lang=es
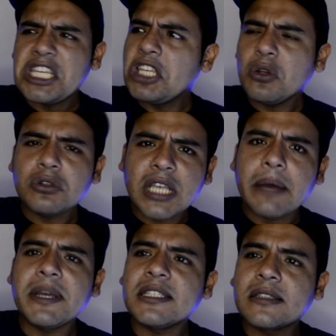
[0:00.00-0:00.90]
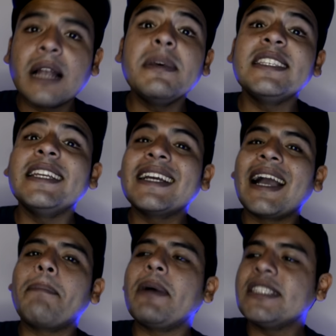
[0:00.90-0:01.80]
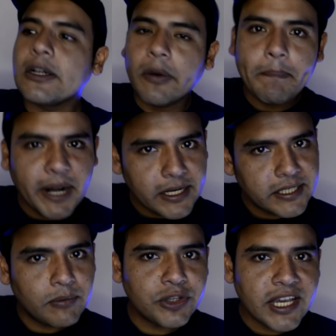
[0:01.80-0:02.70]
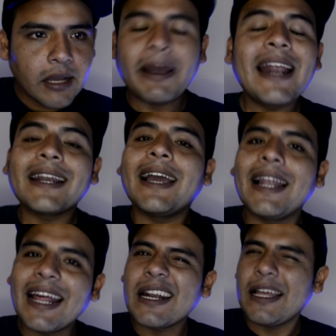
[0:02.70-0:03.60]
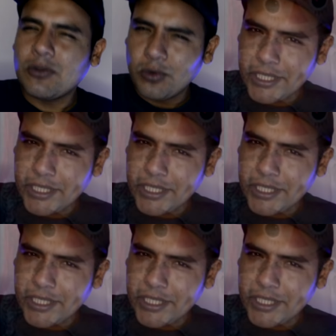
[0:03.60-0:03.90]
y no sabes, tal vez eres capaz de comprar esa muñeca para regalarle a tu